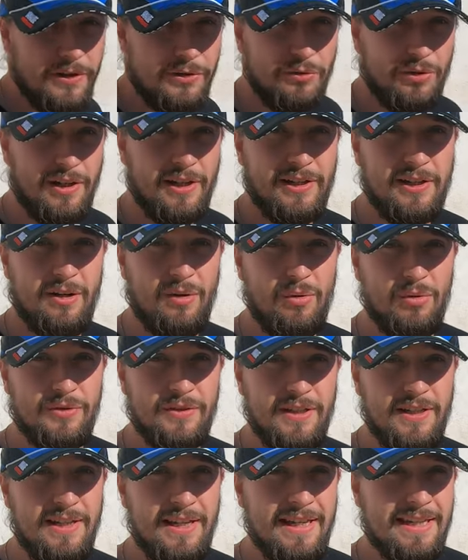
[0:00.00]
fait sur la
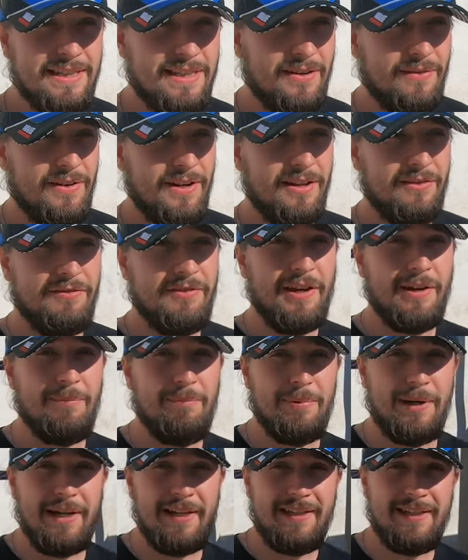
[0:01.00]
carrosserie et ça va la
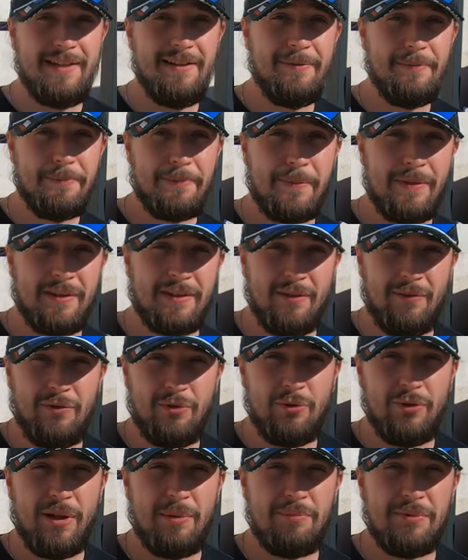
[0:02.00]
faire briller. Ça va
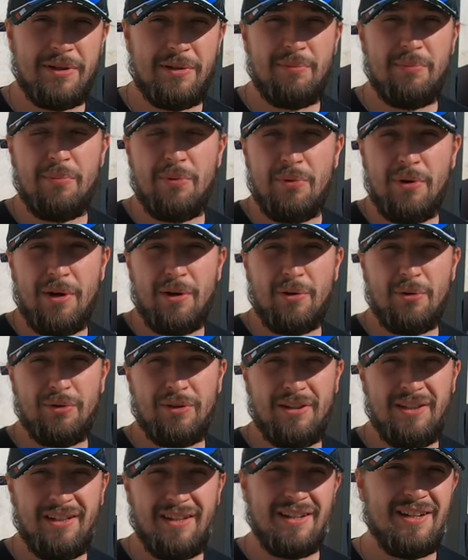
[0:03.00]
lui donner un petit peu un
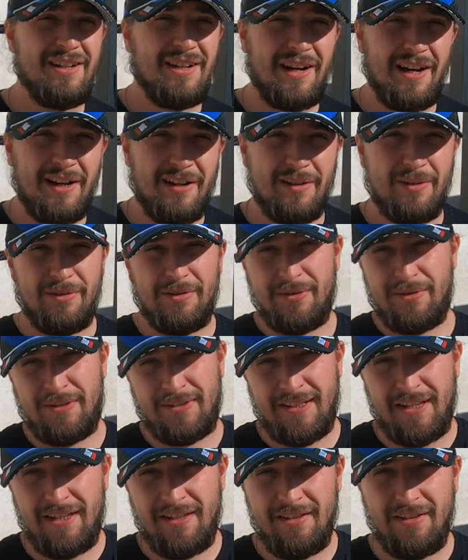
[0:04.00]
côté gras,
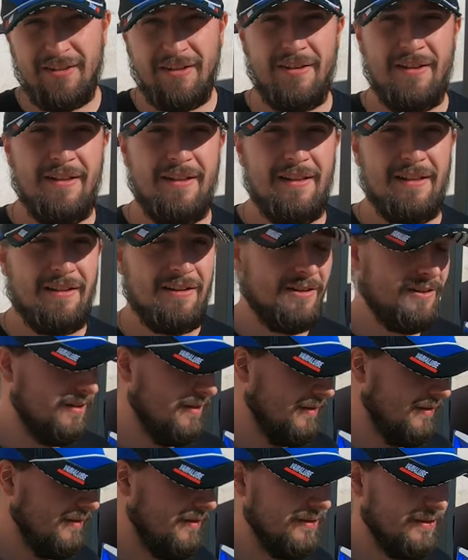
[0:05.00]
sec
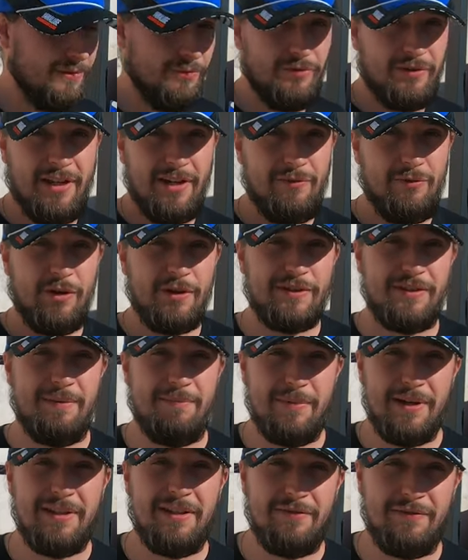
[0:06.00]
euh, vous allez voir,
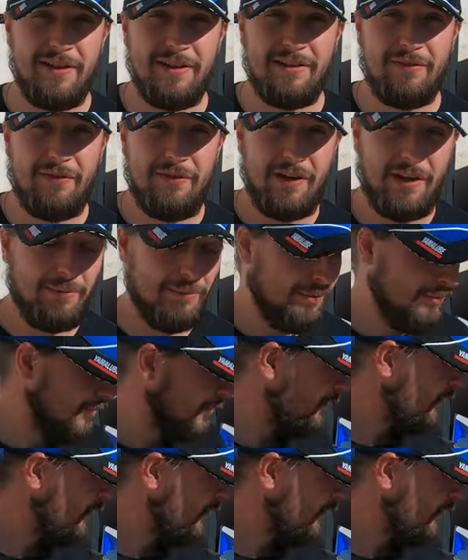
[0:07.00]
c'est magnifique, ça fait vraiment